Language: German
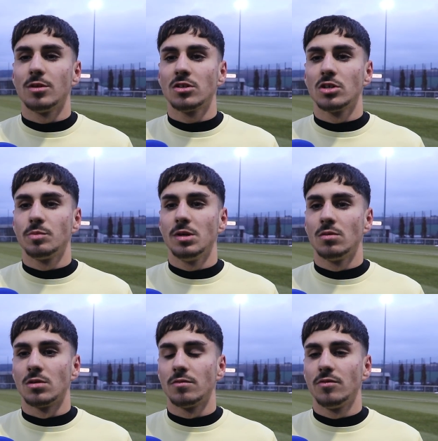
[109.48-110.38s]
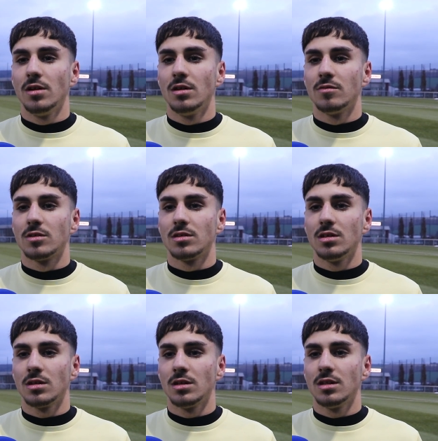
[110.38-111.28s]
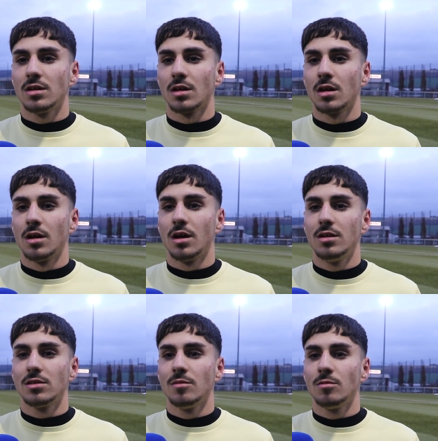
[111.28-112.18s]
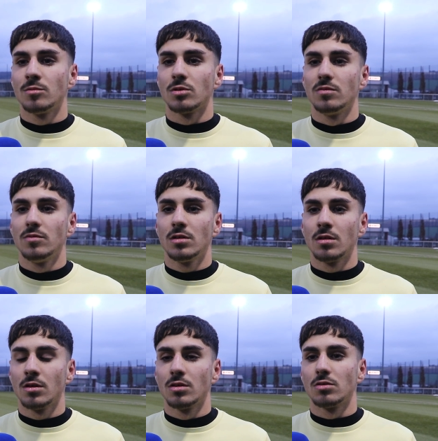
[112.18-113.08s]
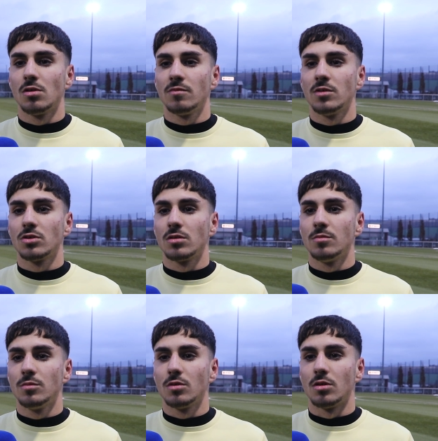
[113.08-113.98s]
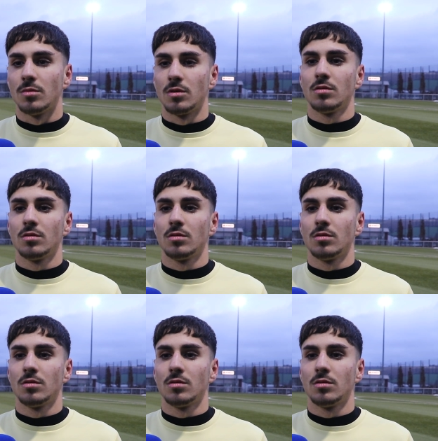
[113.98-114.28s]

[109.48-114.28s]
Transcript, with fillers: Mannschaft spielen und viel investieren, jeder alles gibt, um zu gewinnen, sollten wir es schon hinbekommen.